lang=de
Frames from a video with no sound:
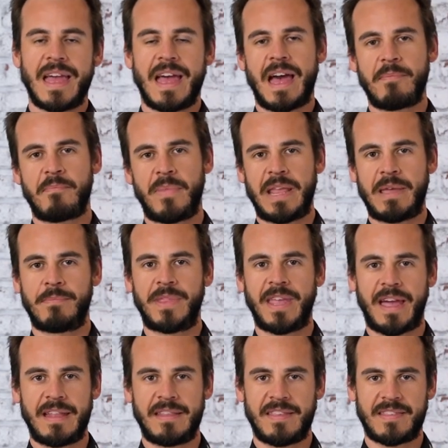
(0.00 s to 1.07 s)
hat man eben die
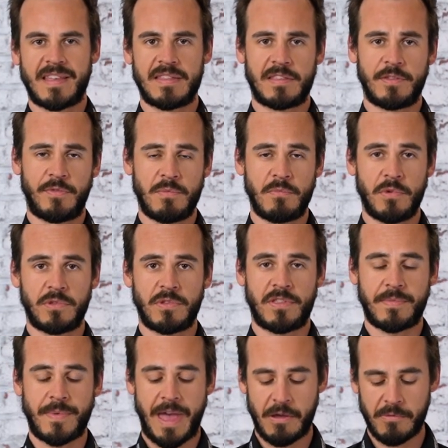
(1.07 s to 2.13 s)
Renndistanzen für
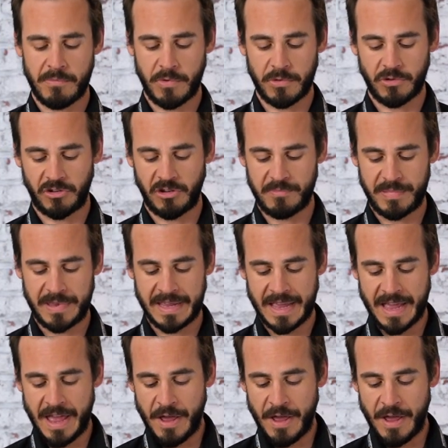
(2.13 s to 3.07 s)
Moto2 und MotoGP